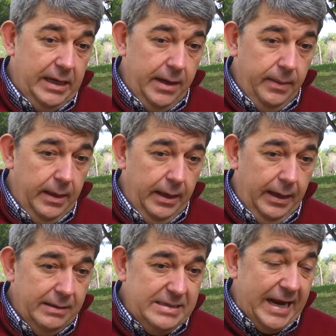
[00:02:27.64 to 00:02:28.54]
que
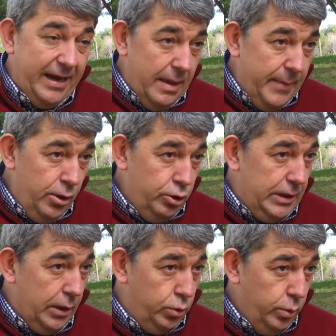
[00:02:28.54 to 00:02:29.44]
eh, ya queda menos,
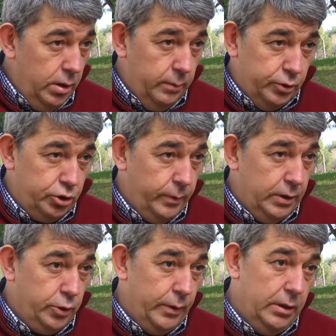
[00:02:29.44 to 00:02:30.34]
se ha actuado pues,
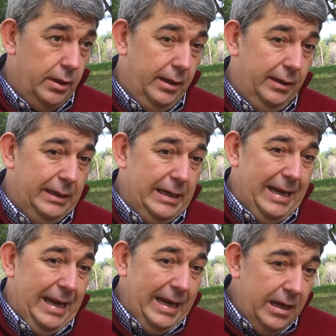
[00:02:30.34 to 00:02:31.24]
sobre, sobre
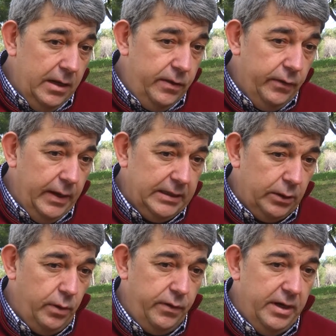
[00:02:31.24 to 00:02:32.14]
el inicio de las
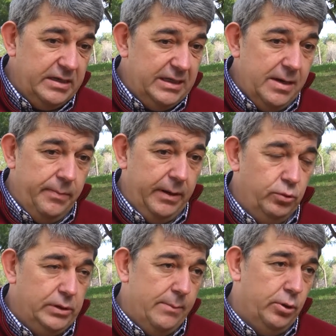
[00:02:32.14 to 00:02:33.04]
actuaciones siempre
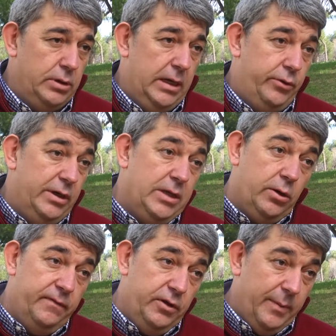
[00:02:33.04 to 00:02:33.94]
buscamos las zonas de
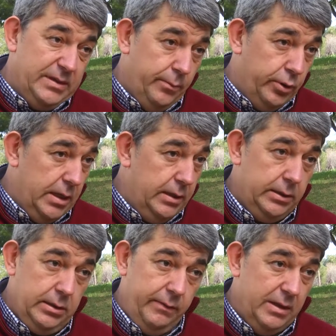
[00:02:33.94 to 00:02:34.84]
conflicto más
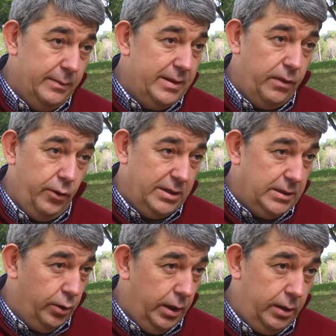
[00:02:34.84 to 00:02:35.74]
importantes, evidentemente zonas
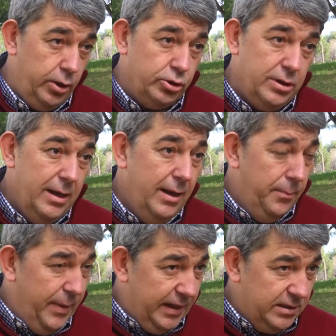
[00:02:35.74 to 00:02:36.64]
de colegios,
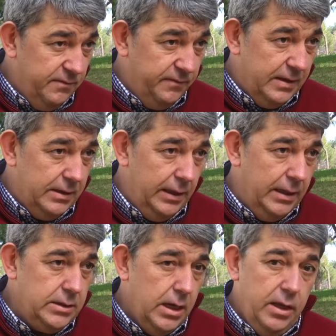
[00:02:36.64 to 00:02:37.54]
parques
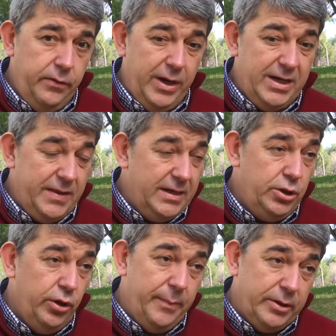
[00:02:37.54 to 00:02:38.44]
infantiles, zonas de
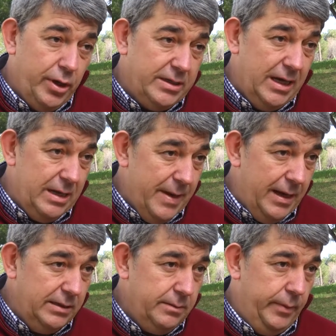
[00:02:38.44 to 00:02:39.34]
tránsito de personas y
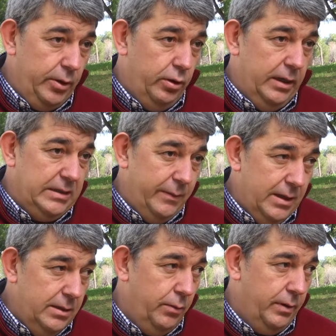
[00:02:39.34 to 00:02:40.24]
animales, pero es
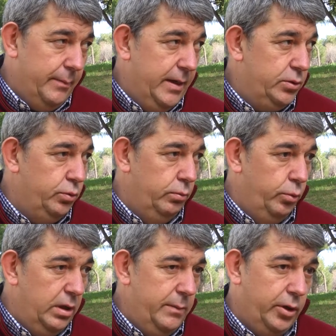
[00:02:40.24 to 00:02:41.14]
evidente, Guardamar es un
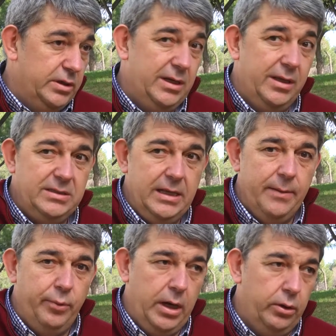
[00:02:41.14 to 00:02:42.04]
municipio que si se
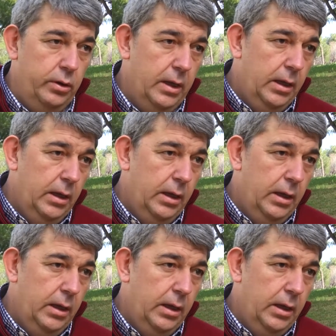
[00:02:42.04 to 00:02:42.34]
distingue por algo